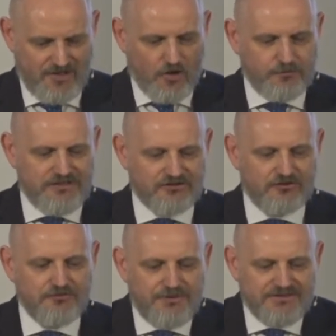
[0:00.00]

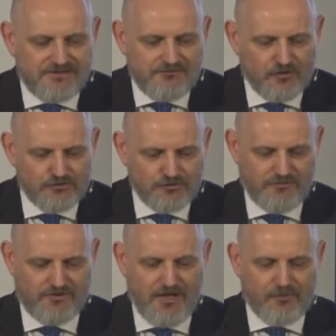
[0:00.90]
obdarzonych bystrym
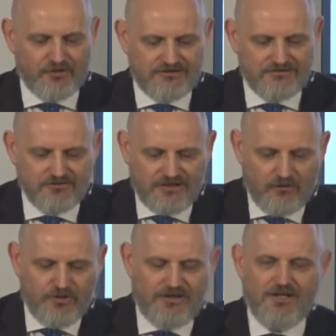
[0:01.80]
rozumem, pojętych do nauki.